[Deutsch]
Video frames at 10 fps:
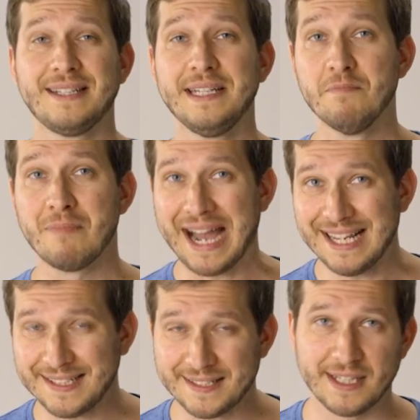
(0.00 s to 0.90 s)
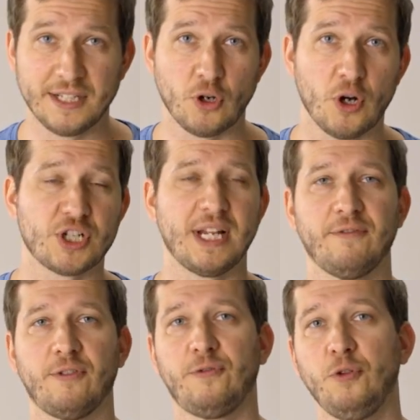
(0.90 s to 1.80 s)
Die meisten in
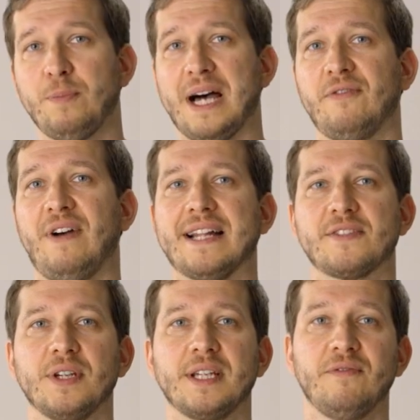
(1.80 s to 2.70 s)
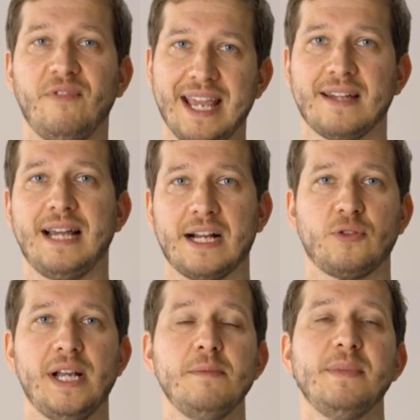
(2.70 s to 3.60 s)
Deutschland verfügbaren Fahrzeuge werden
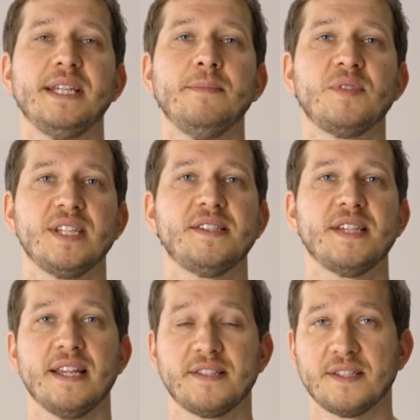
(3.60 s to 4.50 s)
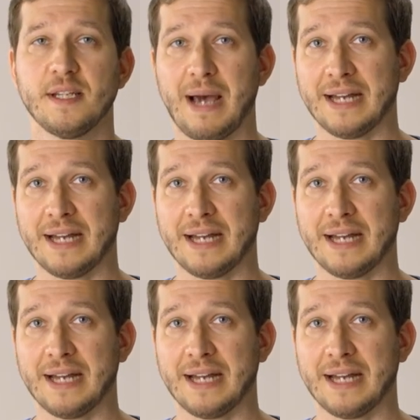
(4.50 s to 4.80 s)
aktuell mit dem CCS-System